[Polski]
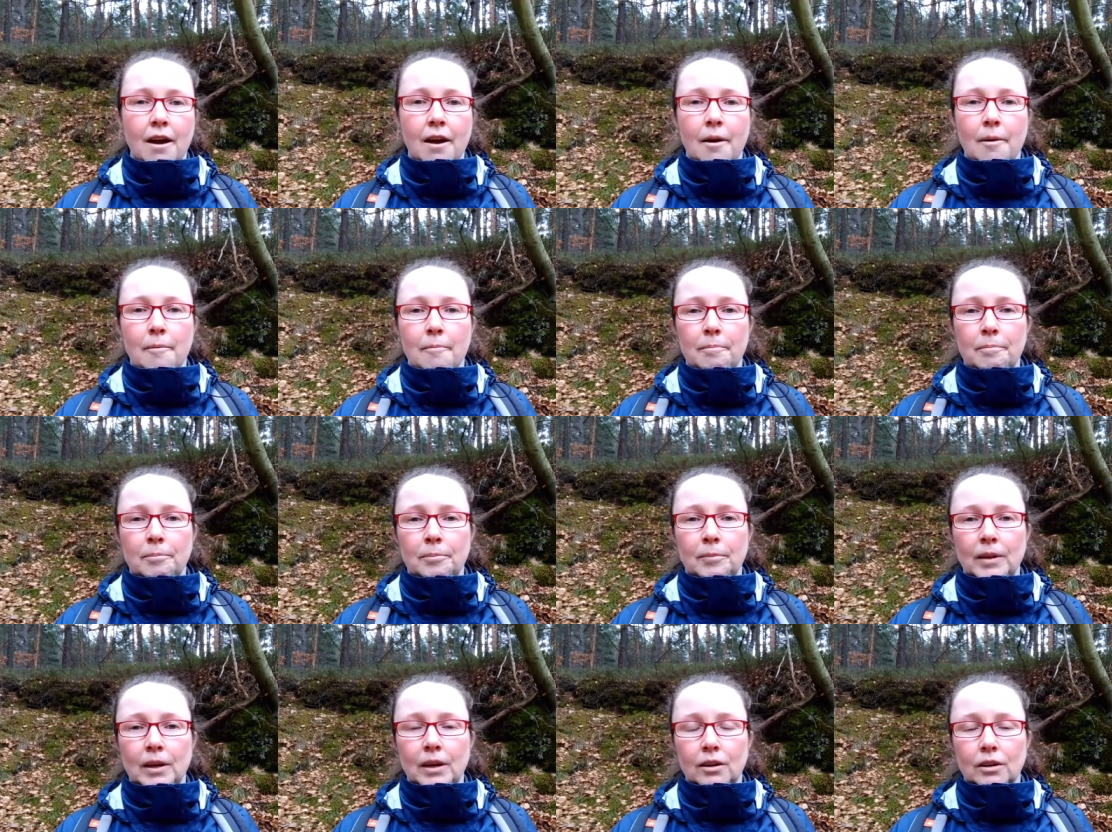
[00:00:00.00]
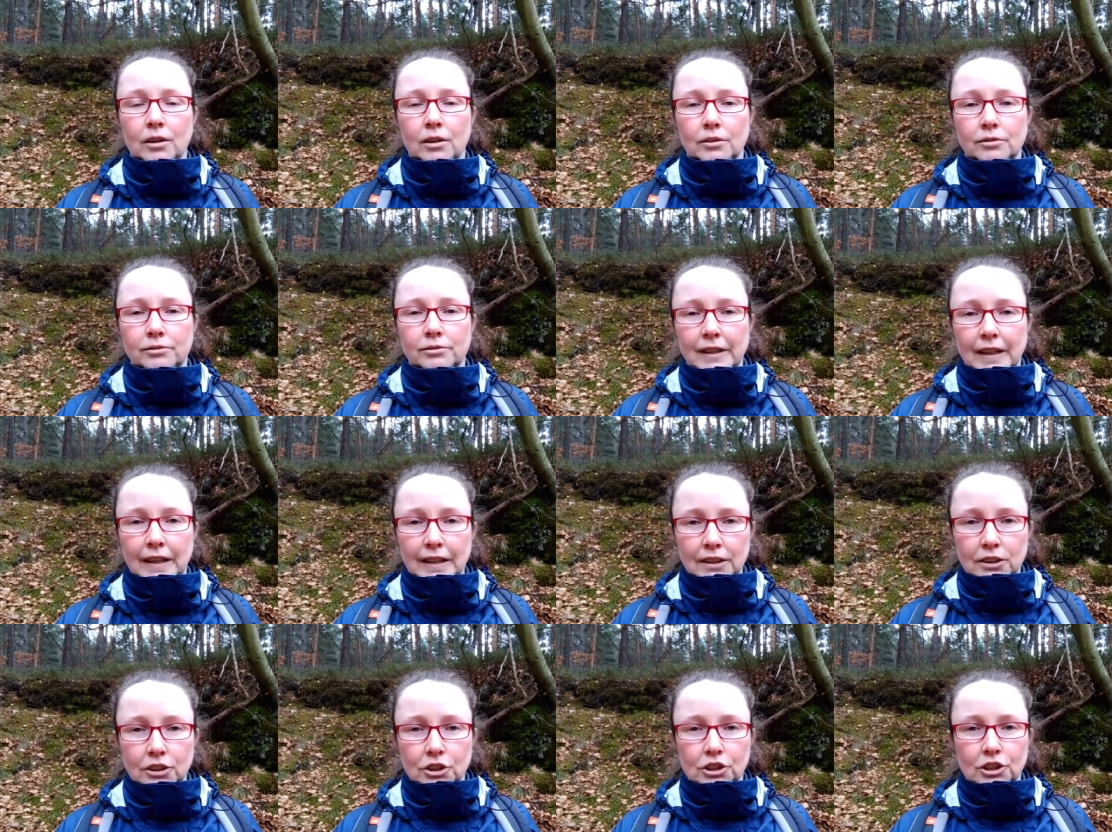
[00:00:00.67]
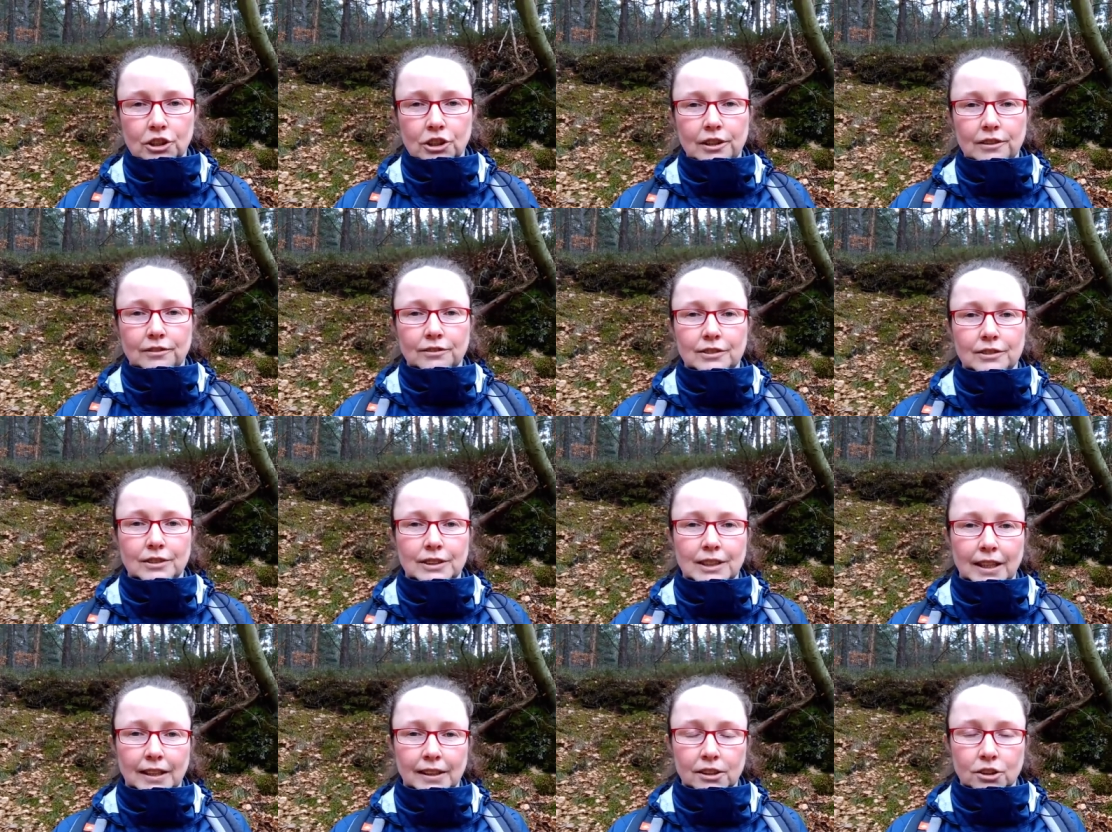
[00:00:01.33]
mm, e, w lesie, w
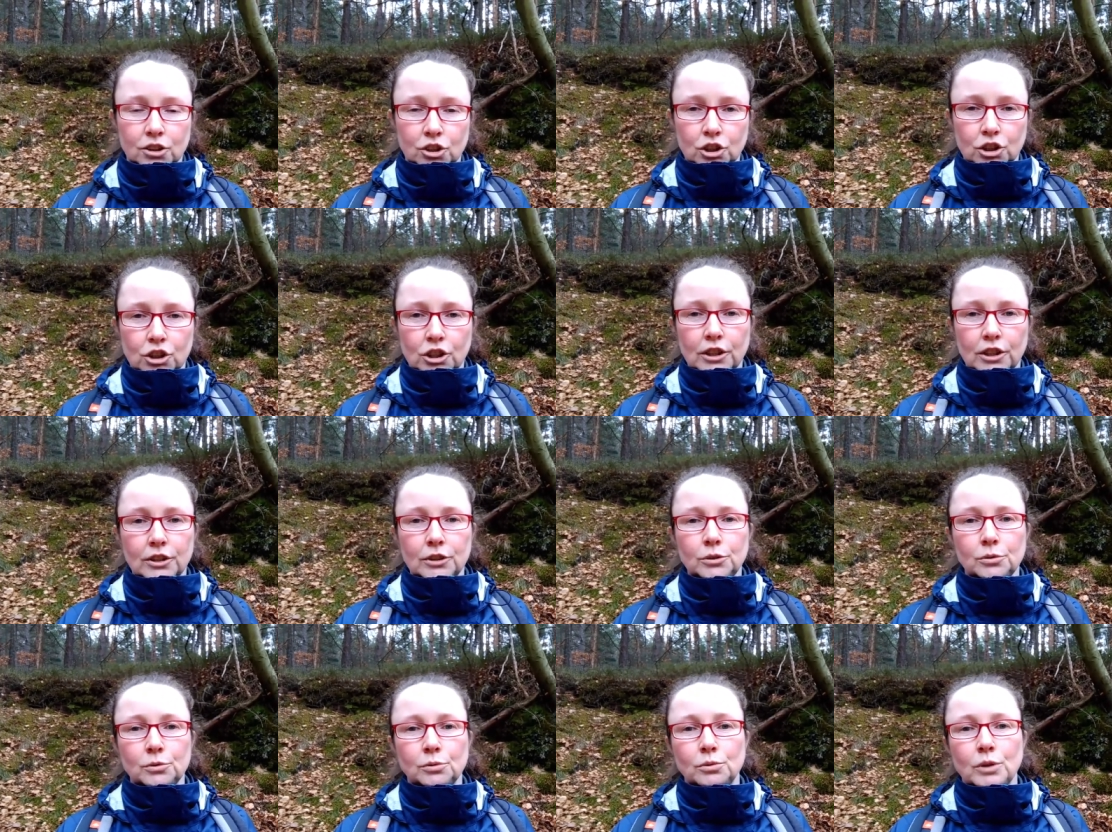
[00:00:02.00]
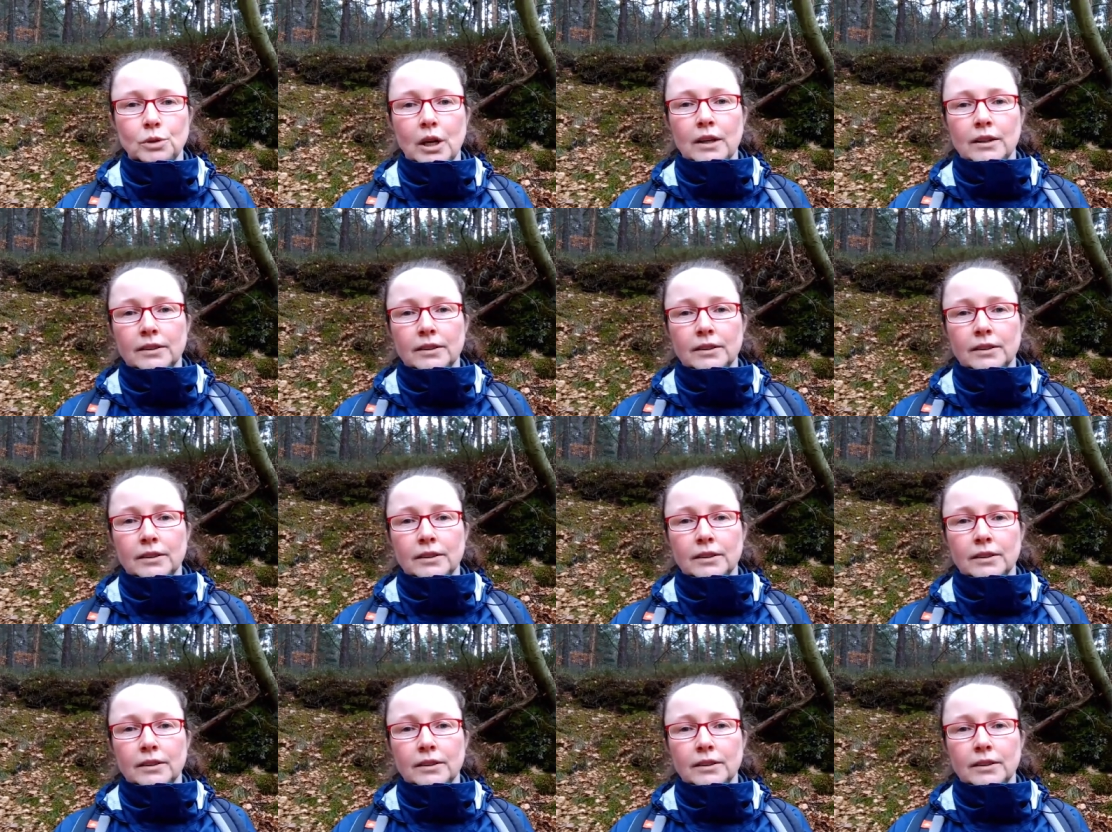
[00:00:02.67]
zagęszczeniu,